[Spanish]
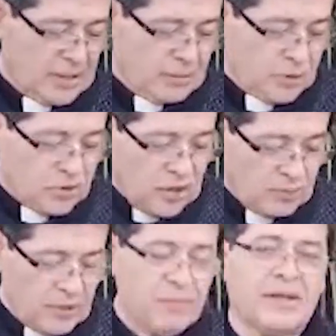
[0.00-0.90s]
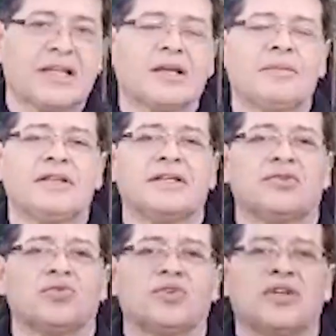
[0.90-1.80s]
Por eso después inmediatamente
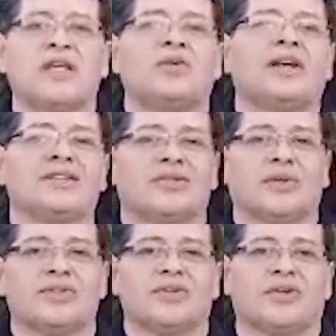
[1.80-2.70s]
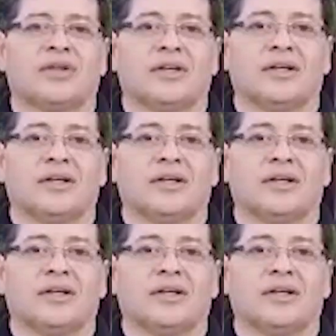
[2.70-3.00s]
sucede una situación.